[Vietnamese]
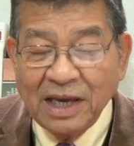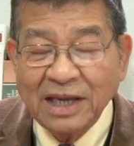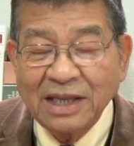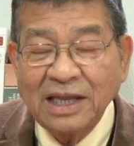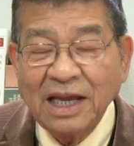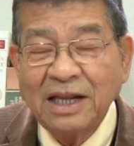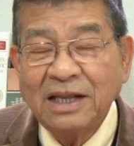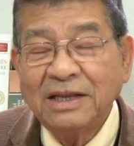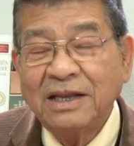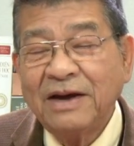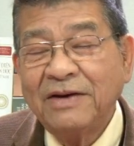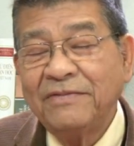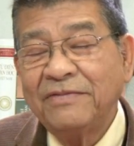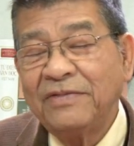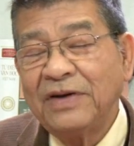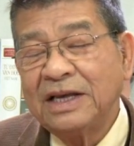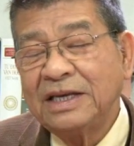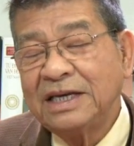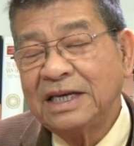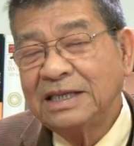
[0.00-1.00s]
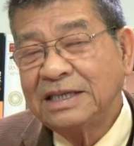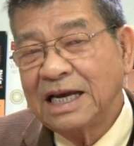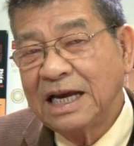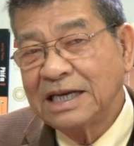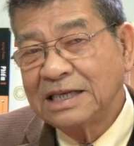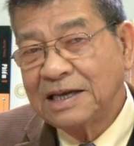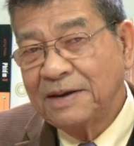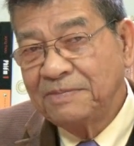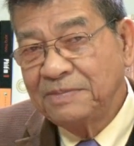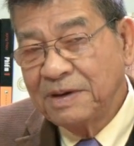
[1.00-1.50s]
những tin tức về chiến
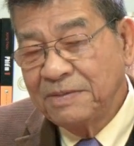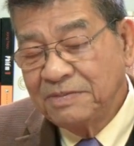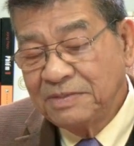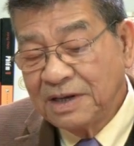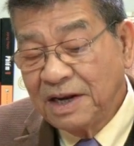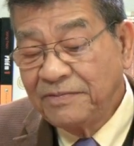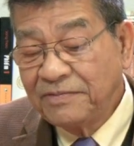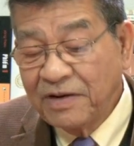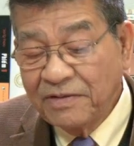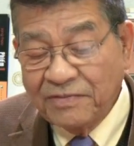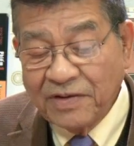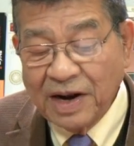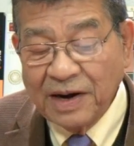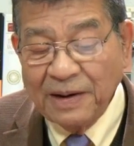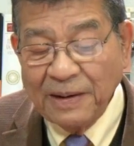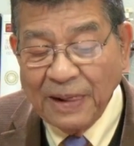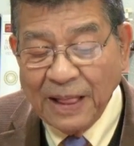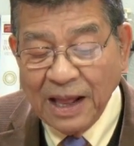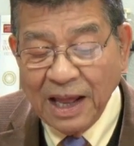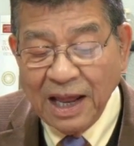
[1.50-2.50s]
tranh sắp chấm dứt vân vân